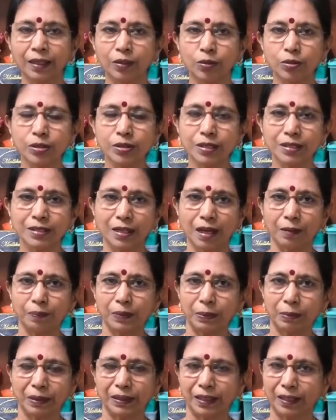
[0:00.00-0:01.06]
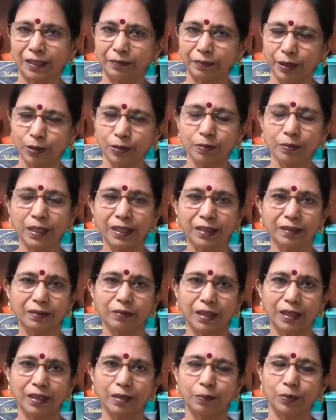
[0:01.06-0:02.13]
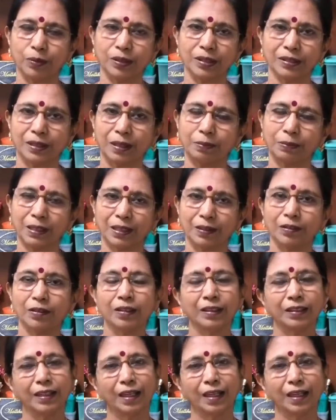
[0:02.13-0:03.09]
கொஞ்சம் சாப்பிட்டு பார்த்தாக்கல வெறும்னு வாயில் போட்டு சாப்பிட்டாலும்